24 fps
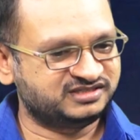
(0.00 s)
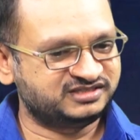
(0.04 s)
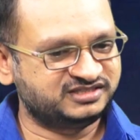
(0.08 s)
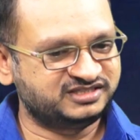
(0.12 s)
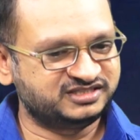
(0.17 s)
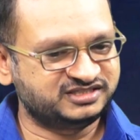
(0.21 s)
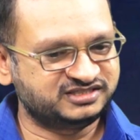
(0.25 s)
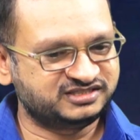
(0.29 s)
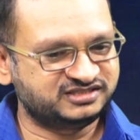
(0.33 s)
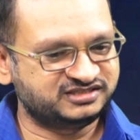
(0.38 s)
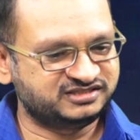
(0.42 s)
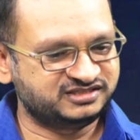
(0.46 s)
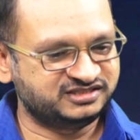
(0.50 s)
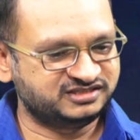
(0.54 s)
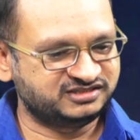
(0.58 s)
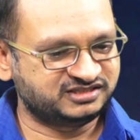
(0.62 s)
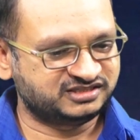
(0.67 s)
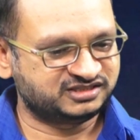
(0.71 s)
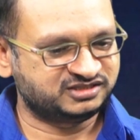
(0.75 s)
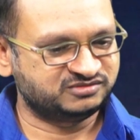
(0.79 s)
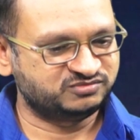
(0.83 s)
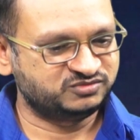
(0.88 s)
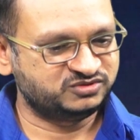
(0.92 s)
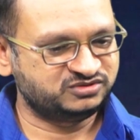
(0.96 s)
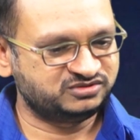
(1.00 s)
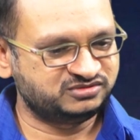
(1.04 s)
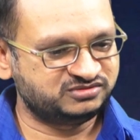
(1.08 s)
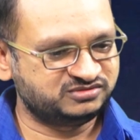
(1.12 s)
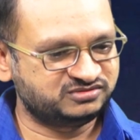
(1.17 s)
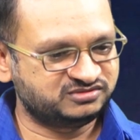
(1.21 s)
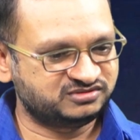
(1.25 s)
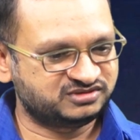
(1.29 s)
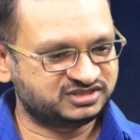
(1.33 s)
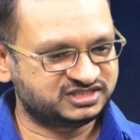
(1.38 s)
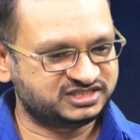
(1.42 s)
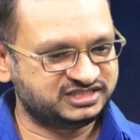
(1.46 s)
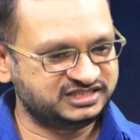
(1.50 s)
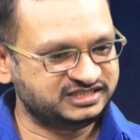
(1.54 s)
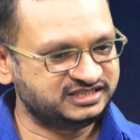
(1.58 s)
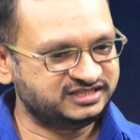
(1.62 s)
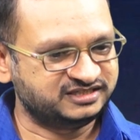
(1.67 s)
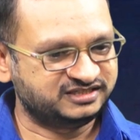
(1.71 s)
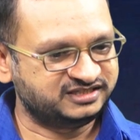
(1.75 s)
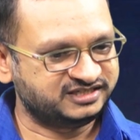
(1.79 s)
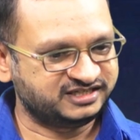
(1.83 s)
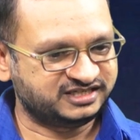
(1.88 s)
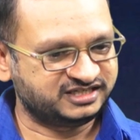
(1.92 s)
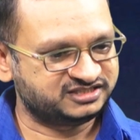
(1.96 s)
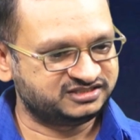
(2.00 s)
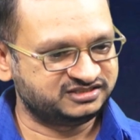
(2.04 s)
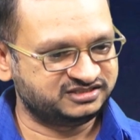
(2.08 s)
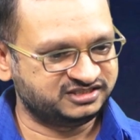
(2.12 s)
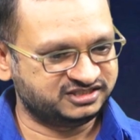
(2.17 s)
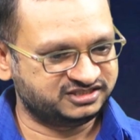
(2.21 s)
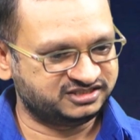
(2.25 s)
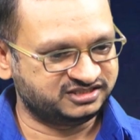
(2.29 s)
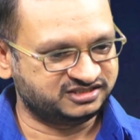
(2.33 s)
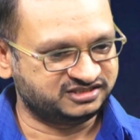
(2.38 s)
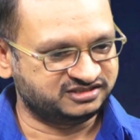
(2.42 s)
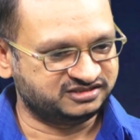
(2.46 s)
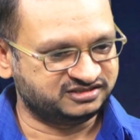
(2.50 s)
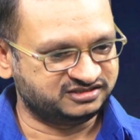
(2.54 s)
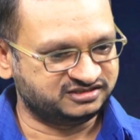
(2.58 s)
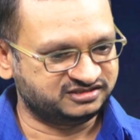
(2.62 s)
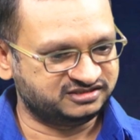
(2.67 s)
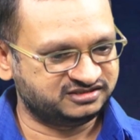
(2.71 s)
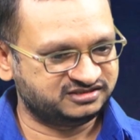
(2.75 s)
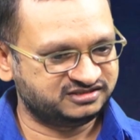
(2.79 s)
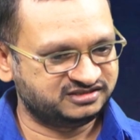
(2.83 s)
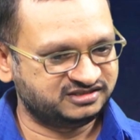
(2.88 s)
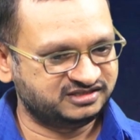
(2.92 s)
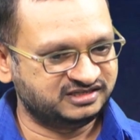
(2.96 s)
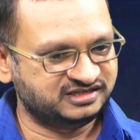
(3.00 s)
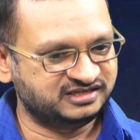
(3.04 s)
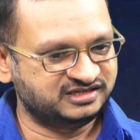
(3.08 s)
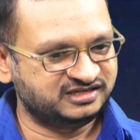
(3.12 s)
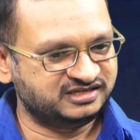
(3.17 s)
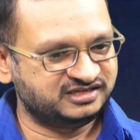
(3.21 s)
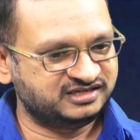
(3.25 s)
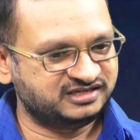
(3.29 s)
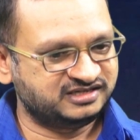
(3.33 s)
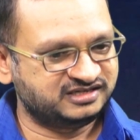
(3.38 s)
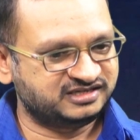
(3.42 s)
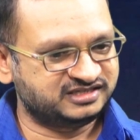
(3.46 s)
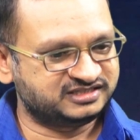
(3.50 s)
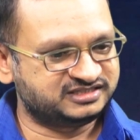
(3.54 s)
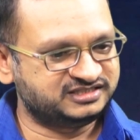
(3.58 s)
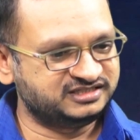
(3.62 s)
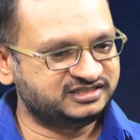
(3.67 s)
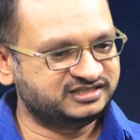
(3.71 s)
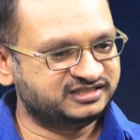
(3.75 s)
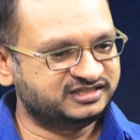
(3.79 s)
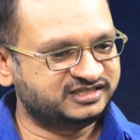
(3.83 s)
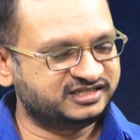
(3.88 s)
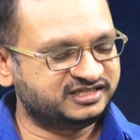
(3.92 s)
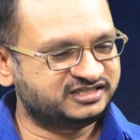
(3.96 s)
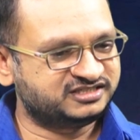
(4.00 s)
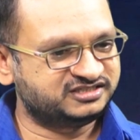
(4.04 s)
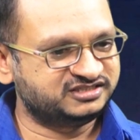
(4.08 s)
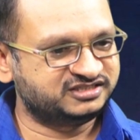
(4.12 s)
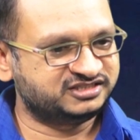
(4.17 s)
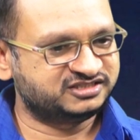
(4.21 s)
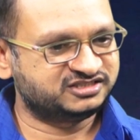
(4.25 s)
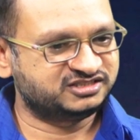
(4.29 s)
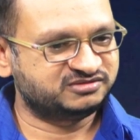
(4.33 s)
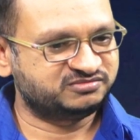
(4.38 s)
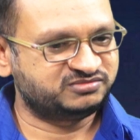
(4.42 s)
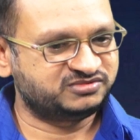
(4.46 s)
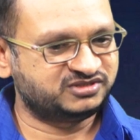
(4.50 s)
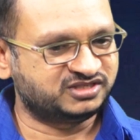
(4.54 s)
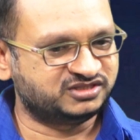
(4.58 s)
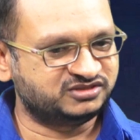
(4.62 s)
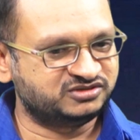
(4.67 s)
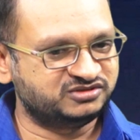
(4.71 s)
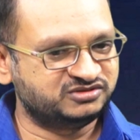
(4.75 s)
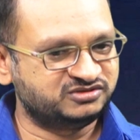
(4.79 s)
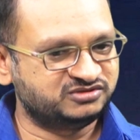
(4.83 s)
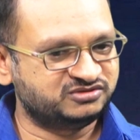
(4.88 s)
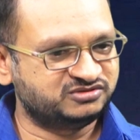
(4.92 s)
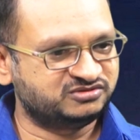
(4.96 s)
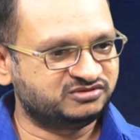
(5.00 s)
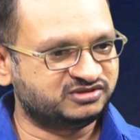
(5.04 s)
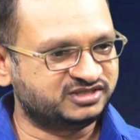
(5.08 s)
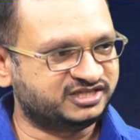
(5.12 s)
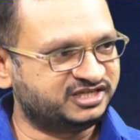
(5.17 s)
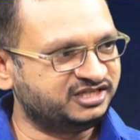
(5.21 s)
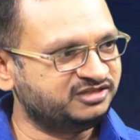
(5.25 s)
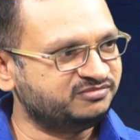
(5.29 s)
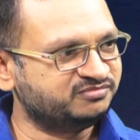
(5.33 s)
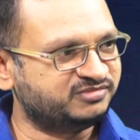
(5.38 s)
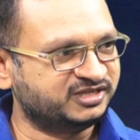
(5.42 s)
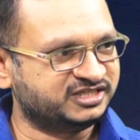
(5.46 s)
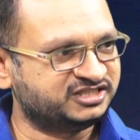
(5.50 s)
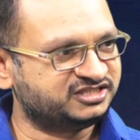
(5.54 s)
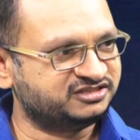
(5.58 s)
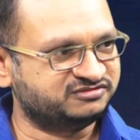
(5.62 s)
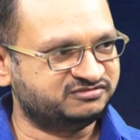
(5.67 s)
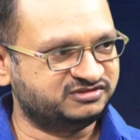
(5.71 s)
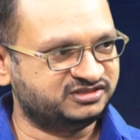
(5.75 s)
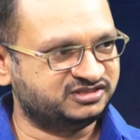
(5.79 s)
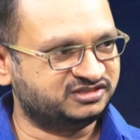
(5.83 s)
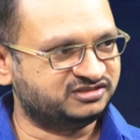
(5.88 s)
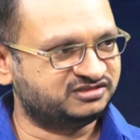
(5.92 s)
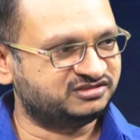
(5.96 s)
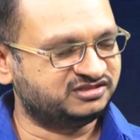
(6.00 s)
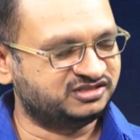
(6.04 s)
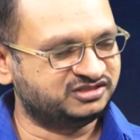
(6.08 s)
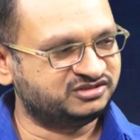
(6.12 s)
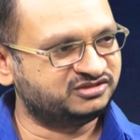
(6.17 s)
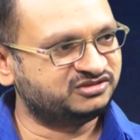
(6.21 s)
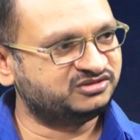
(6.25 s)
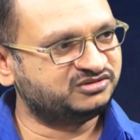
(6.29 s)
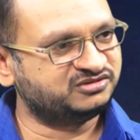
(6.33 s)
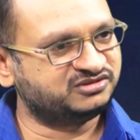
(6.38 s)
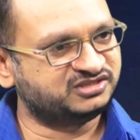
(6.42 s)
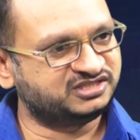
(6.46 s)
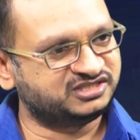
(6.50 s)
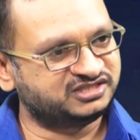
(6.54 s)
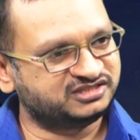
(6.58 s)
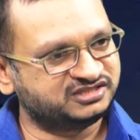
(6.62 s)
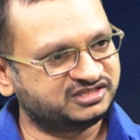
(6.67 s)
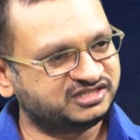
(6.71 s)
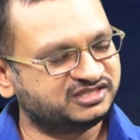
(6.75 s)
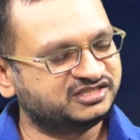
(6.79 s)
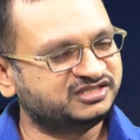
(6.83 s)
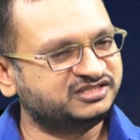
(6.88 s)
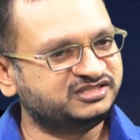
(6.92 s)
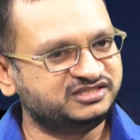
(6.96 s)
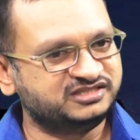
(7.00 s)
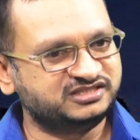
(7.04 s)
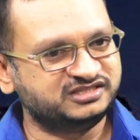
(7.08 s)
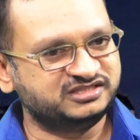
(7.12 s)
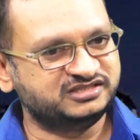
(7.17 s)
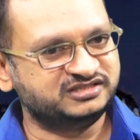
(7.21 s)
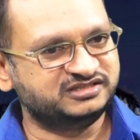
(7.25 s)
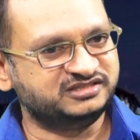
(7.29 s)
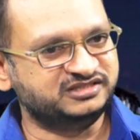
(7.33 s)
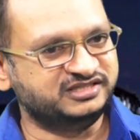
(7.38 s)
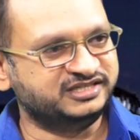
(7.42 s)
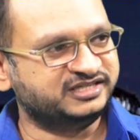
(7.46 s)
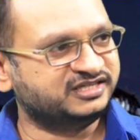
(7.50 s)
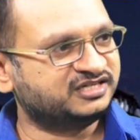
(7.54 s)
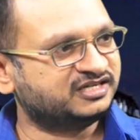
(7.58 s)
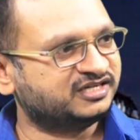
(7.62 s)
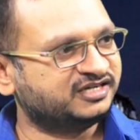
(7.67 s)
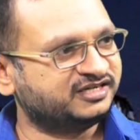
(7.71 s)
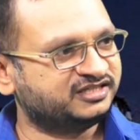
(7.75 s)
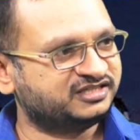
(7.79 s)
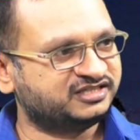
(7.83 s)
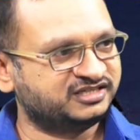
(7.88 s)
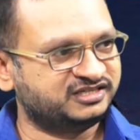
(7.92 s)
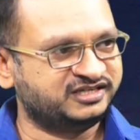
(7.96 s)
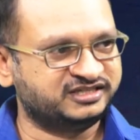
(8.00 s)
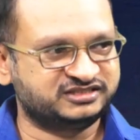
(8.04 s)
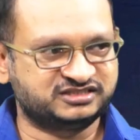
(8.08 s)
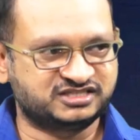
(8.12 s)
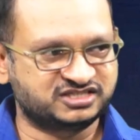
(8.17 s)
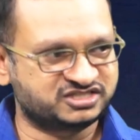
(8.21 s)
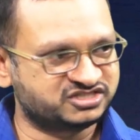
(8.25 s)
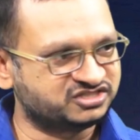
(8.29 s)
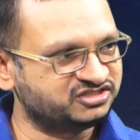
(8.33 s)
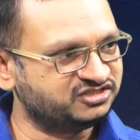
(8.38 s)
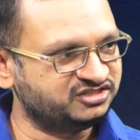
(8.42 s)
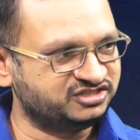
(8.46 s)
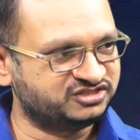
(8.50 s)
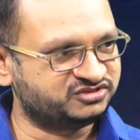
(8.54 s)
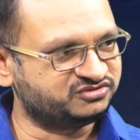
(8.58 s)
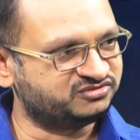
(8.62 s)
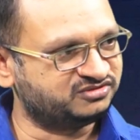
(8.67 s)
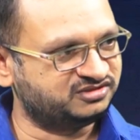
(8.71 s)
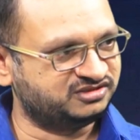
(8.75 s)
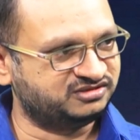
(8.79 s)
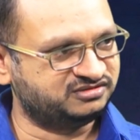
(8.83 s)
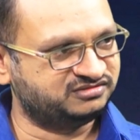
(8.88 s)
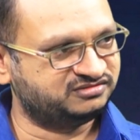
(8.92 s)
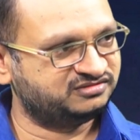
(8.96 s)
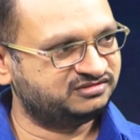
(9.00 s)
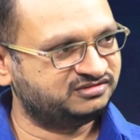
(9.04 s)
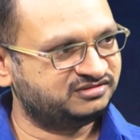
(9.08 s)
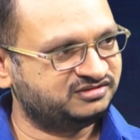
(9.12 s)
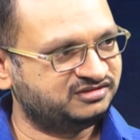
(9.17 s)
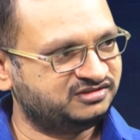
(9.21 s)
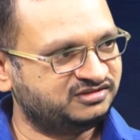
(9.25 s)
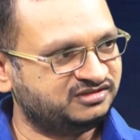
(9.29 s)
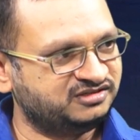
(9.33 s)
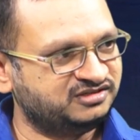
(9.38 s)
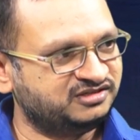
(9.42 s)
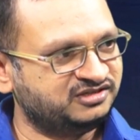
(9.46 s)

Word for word: అంటే నేను అంతకుముందు ఒక సీరియల్ డైరెక్షన్ చేశానండి ఓకే సీరియల్ డైరెక్షన్ చేసినప్పుడు అందులో ఒక టీం పరిచయం అయ్యారు అందులో అందరినీ థియేటర్ యాక్టర్స్ని తీసుకున్నాను ఓకే ఓకే